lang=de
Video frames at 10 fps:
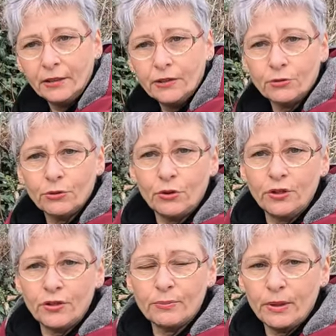Also
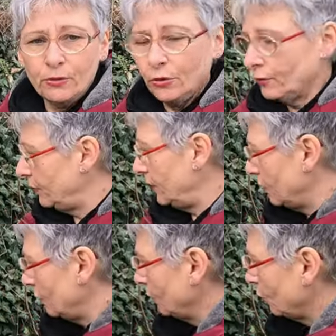sollte es mal irgendwie
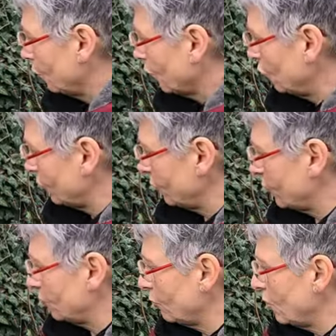zu einem Kurzschluss
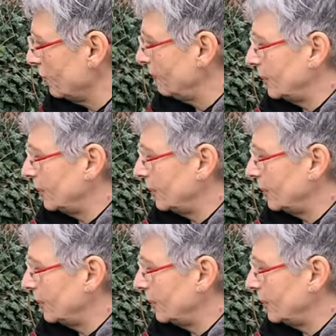oder so kommen,